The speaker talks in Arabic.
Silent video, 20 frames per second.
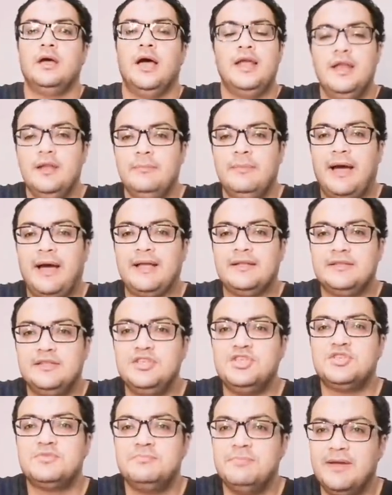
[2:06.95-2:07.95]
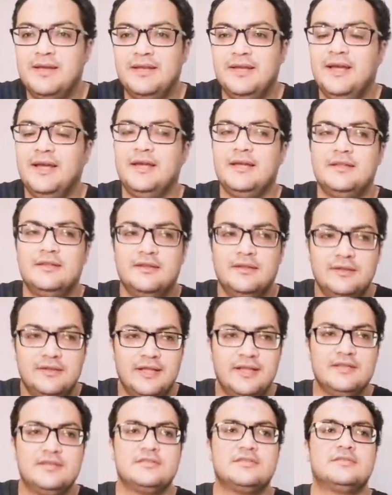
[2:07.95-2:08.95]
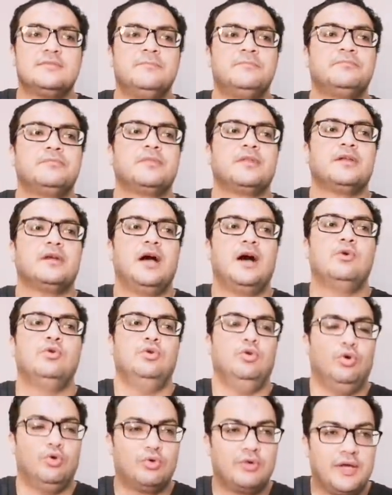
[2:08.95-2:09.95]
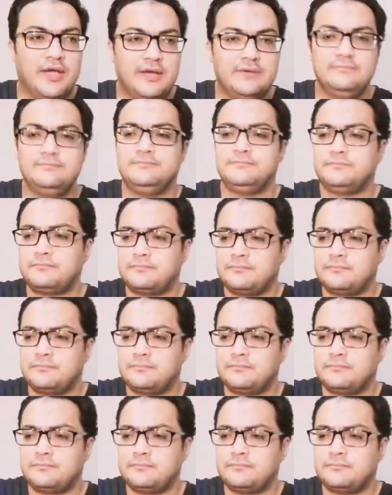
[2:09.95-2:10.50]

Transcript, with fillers: انا ما عنديش مانع ان الناس او الحكام